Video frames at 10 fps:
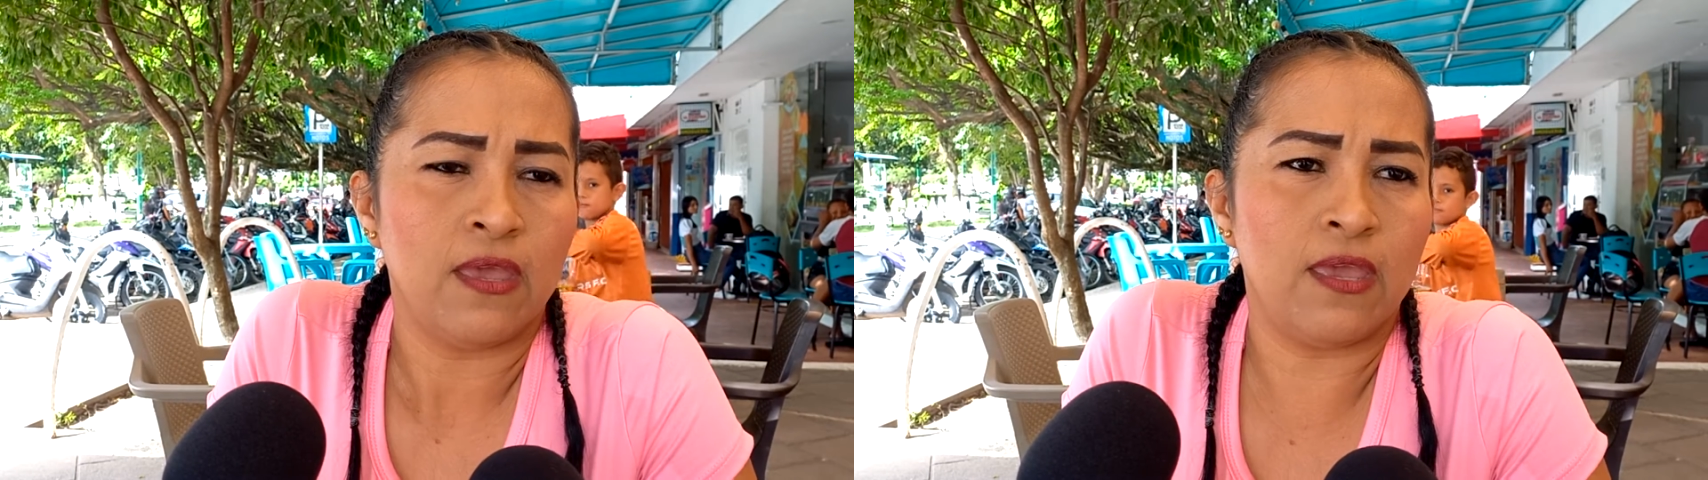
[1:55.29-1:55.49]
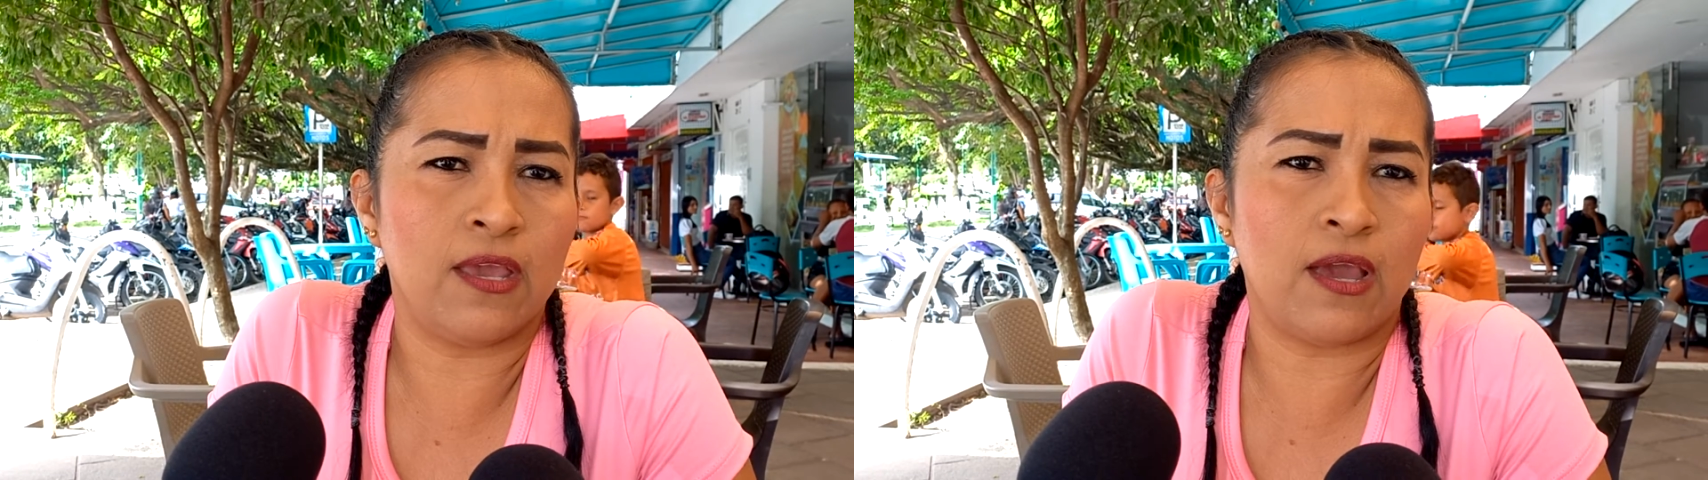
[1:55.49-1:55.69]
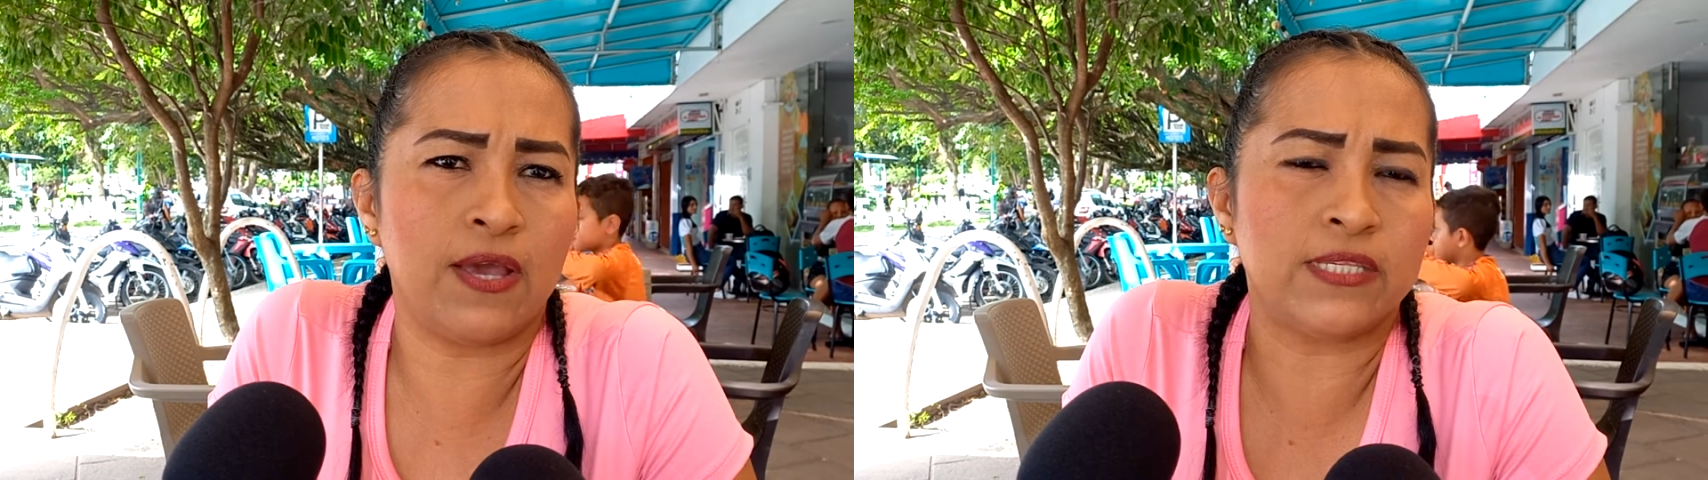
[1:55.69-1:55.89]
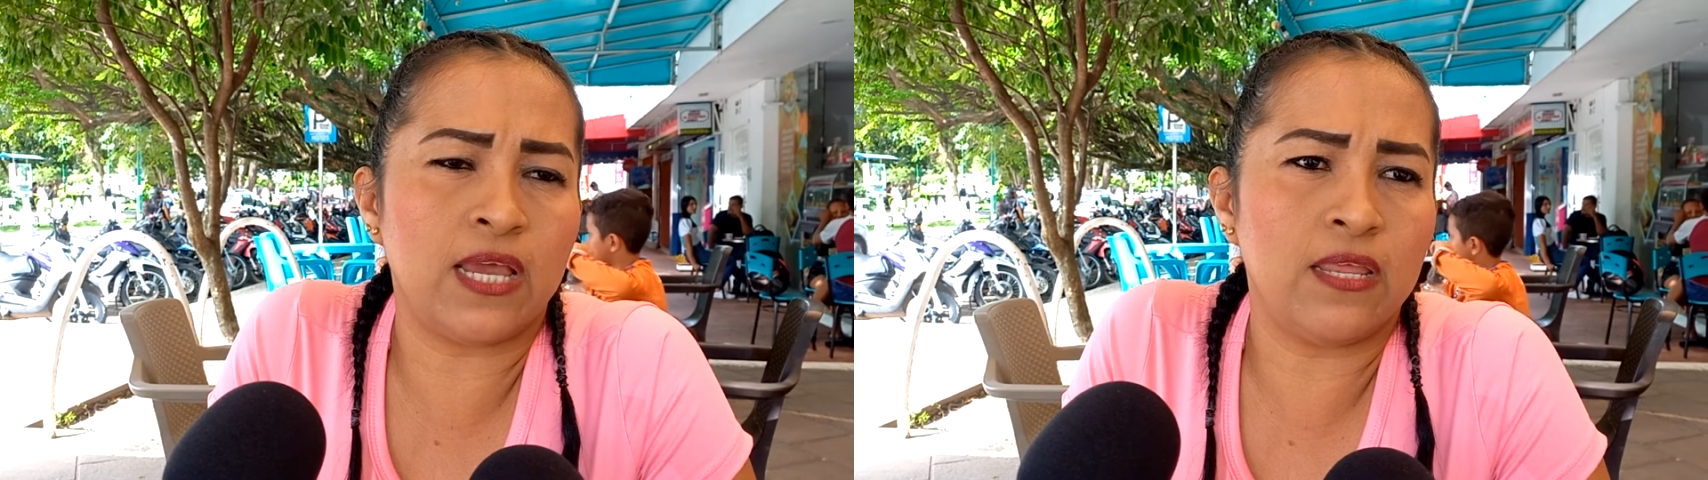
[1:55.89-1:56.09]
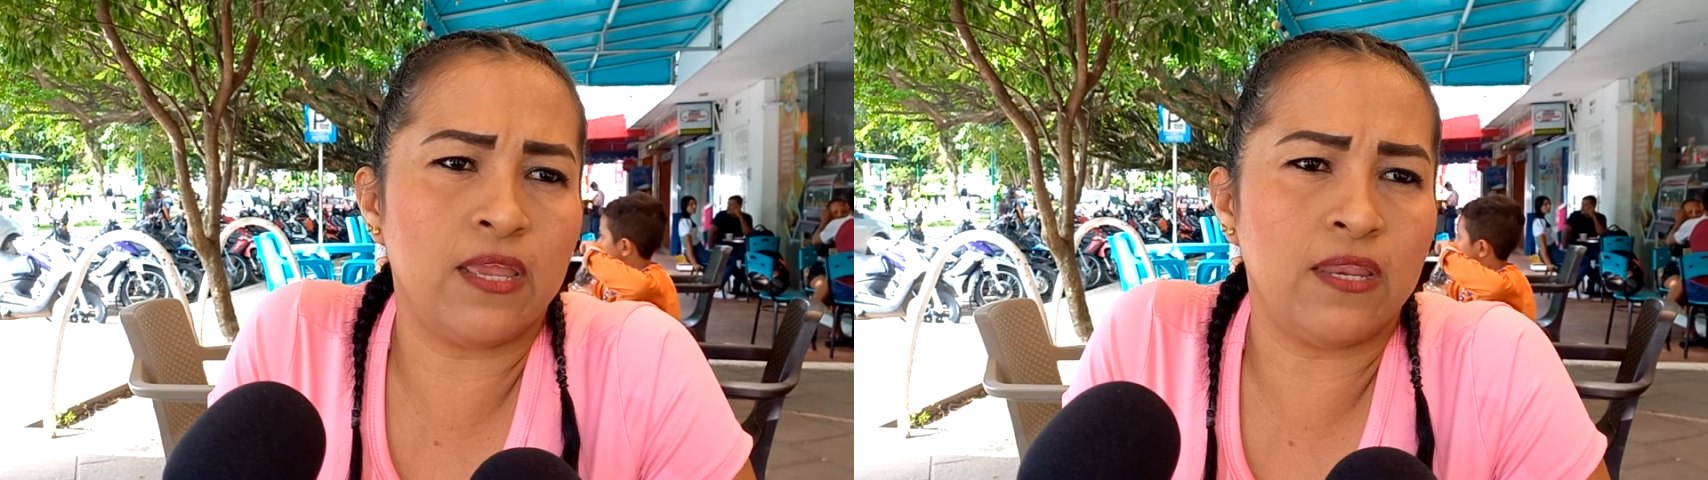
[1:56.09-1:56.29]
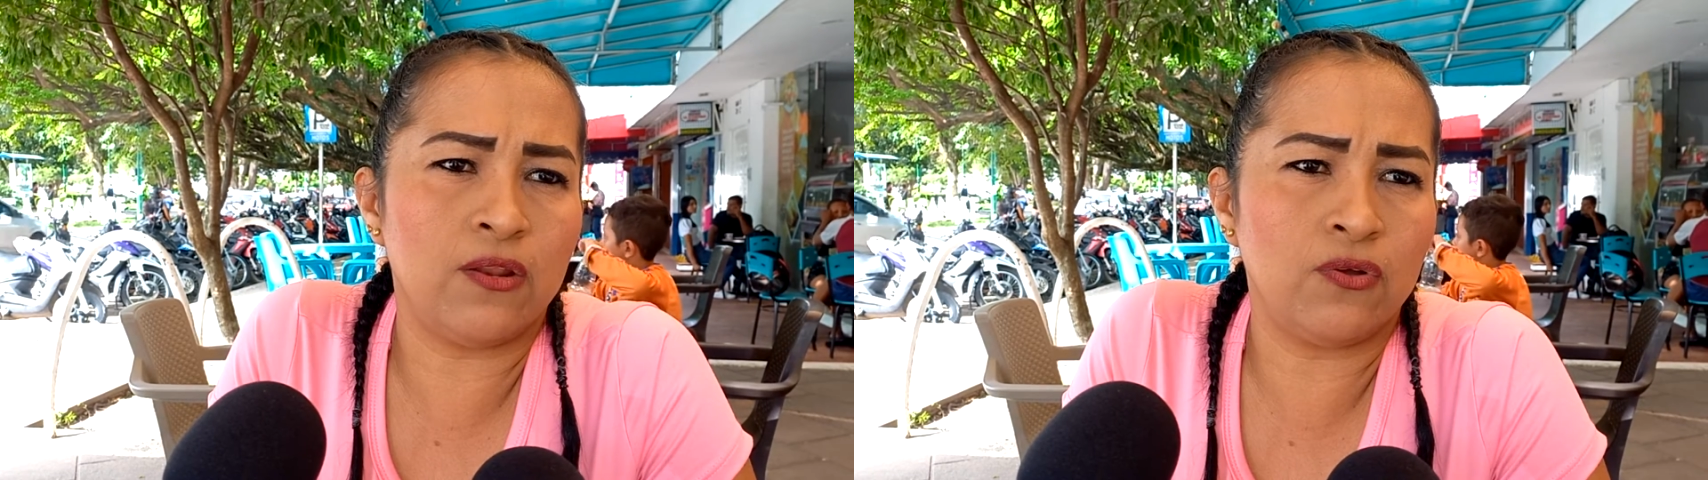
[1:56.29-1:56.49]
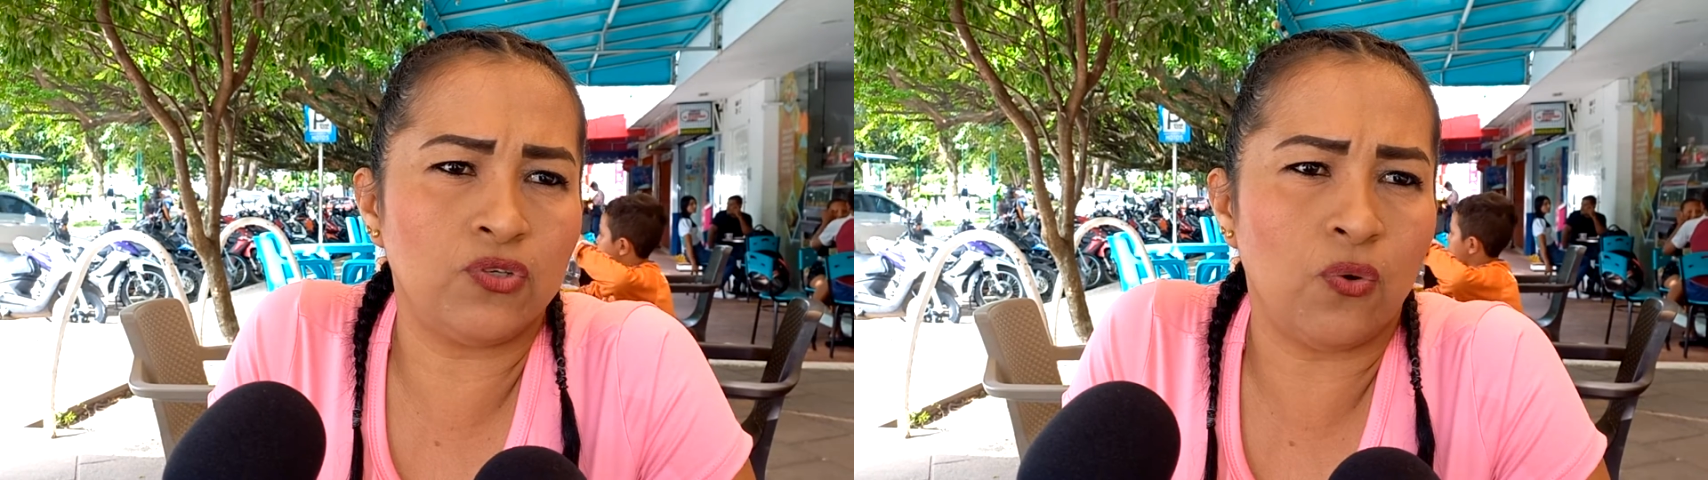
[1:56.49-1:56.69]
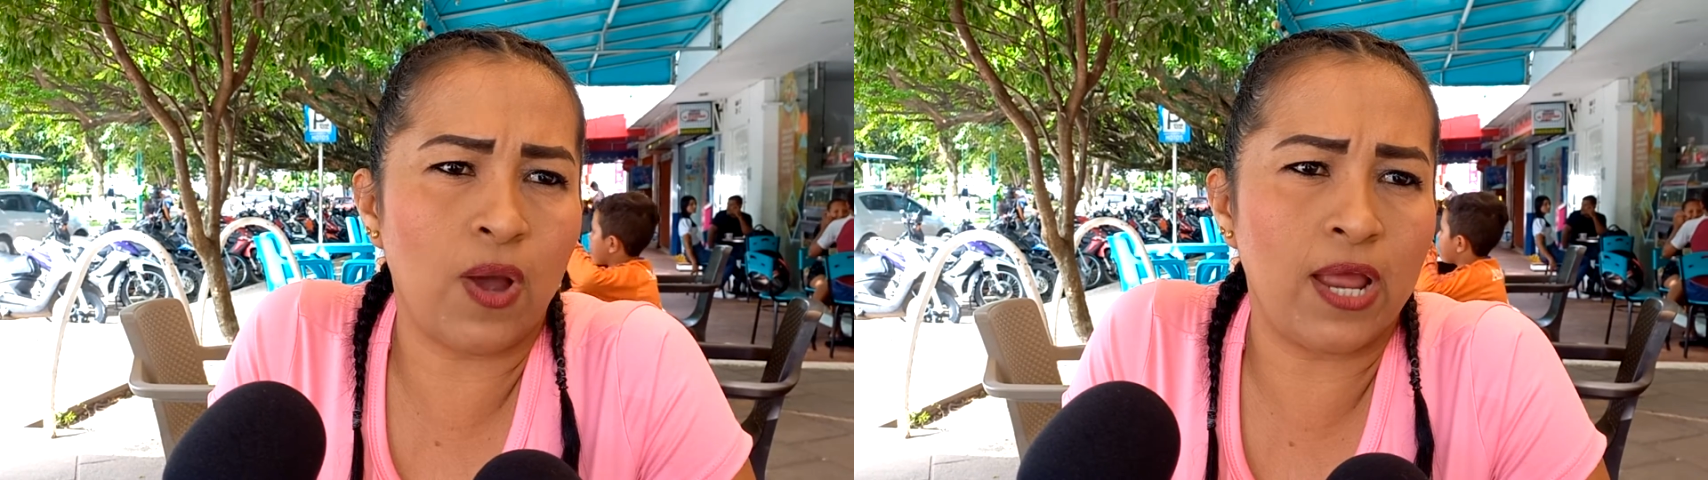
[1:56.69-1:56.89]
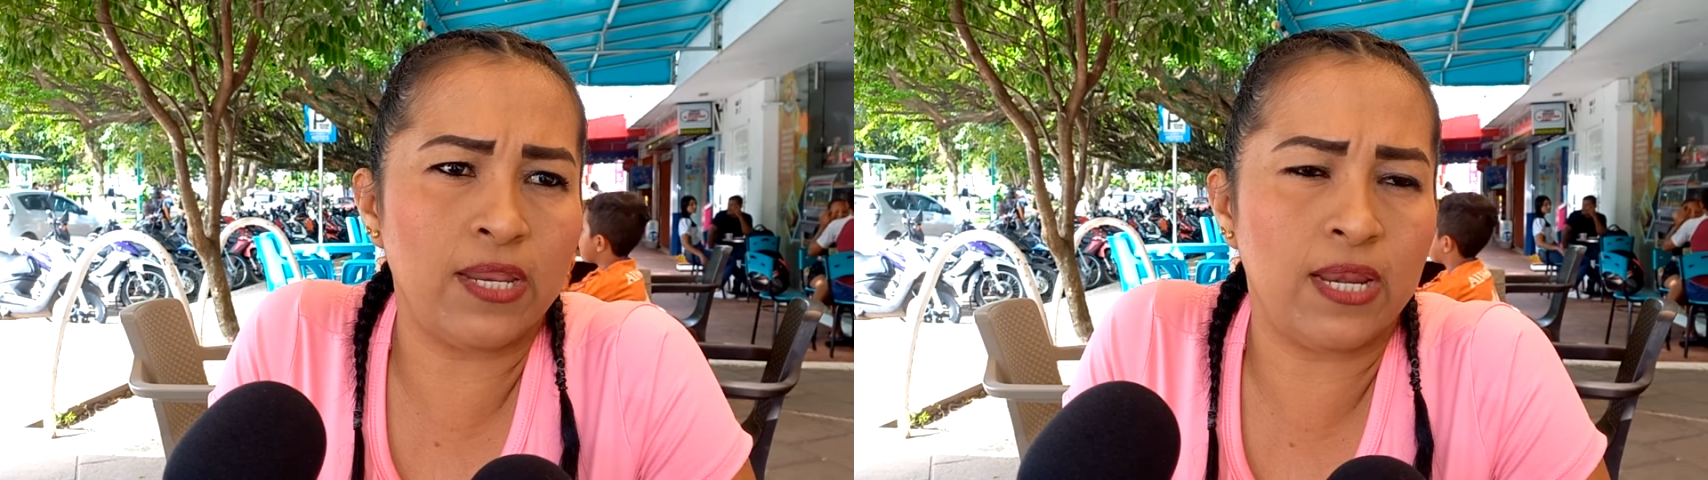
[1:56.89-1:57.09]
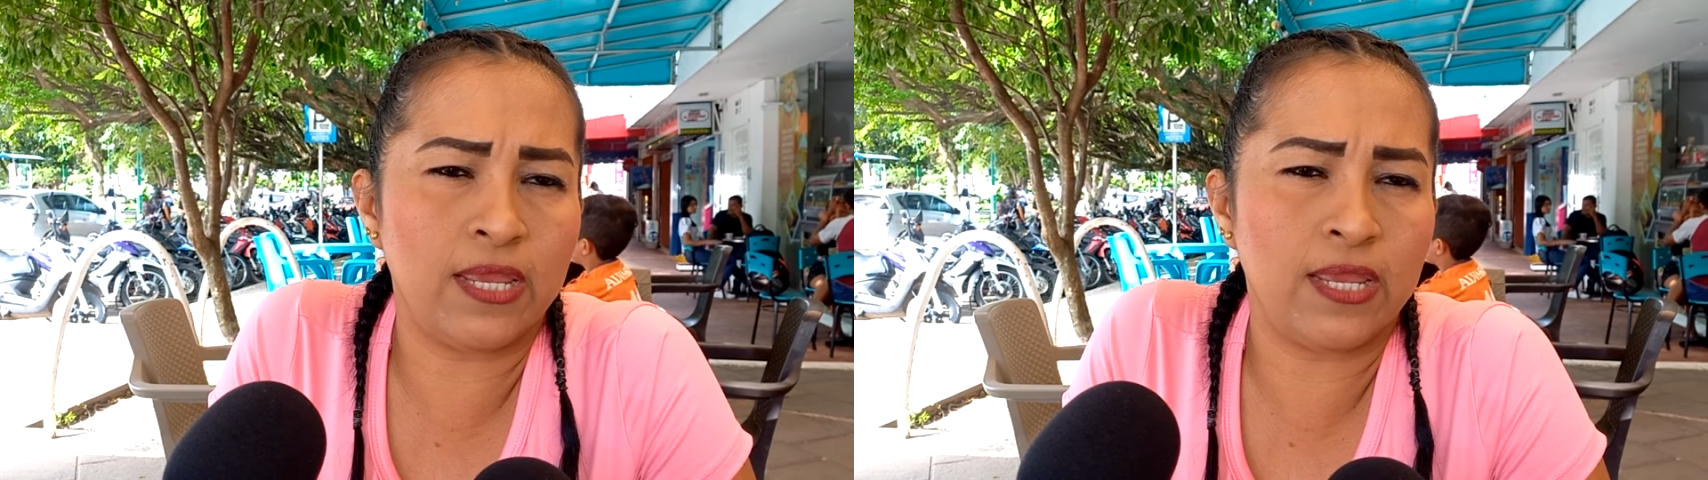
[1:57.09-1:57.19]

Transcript: en cabeza del ingeniero Giovanni,